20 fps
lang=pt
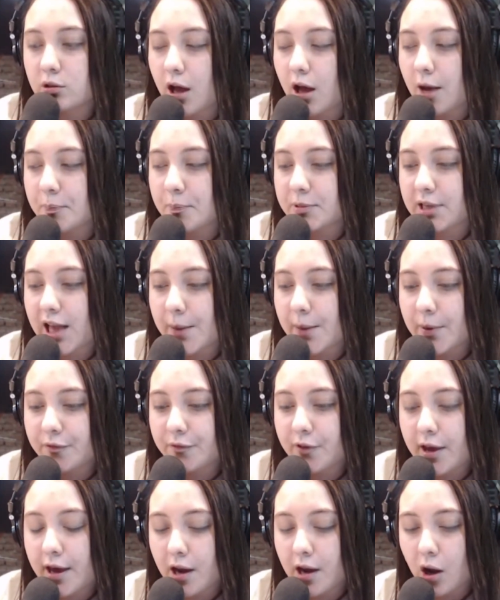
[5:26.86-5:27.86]
Carlos Lopes,
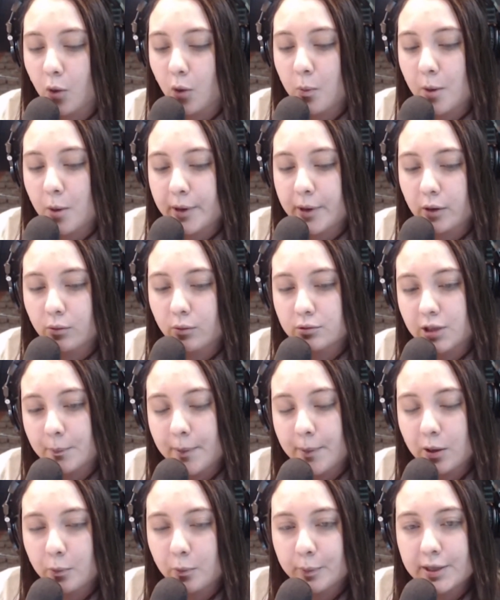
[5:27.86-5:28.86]
Kleber Ferreira, alguma
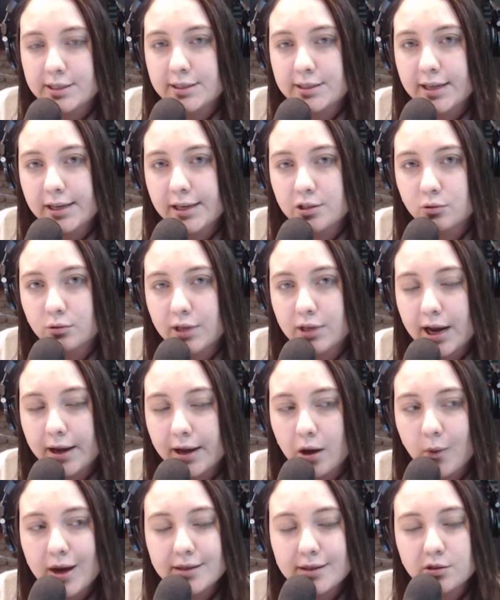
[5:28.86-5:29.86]
pergunta para o presidente do
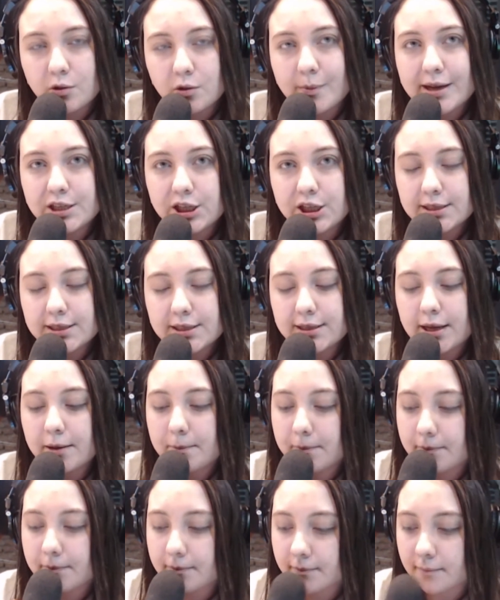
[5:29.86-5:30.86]
Dragão, Adson
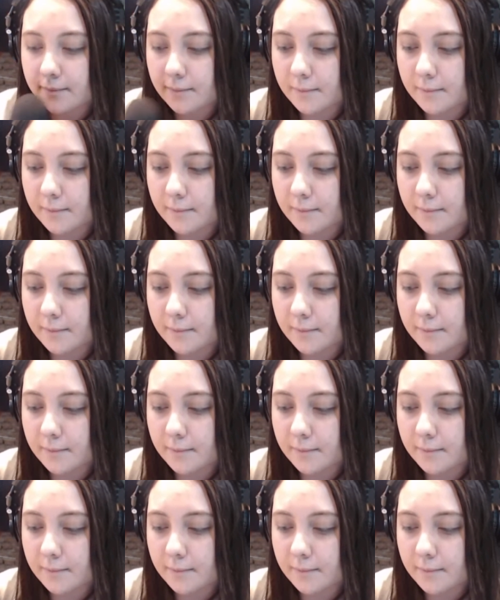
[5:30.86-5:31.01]
Batista?